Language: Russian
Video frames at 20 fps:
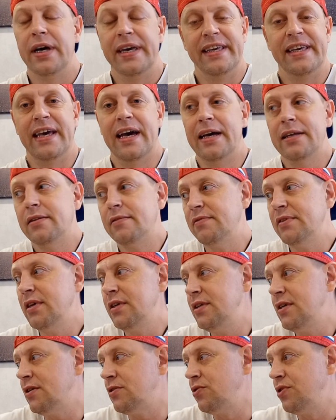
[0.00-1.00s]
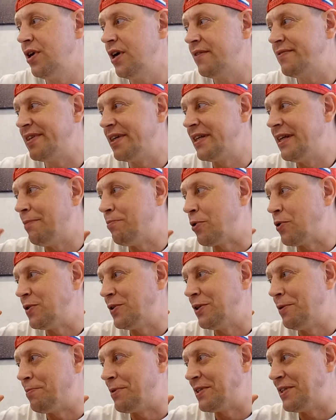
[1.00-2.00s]
Я этого не делаю, я их всегда
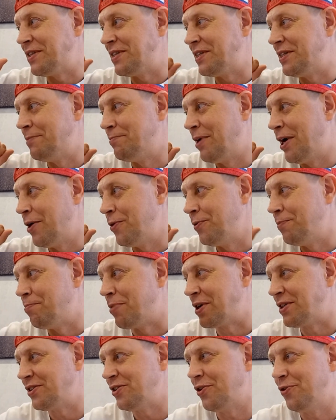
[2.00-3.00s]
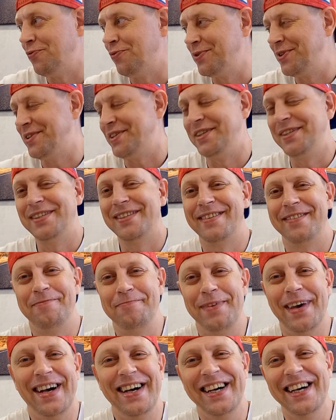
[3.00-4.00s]
просто-напросто снимаю и бросаю возле
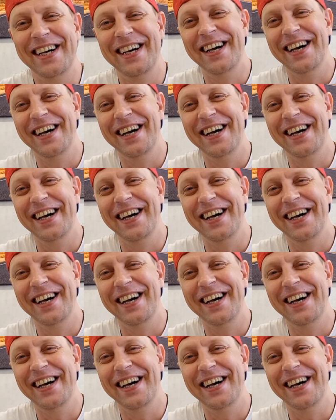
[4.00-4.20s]
себя.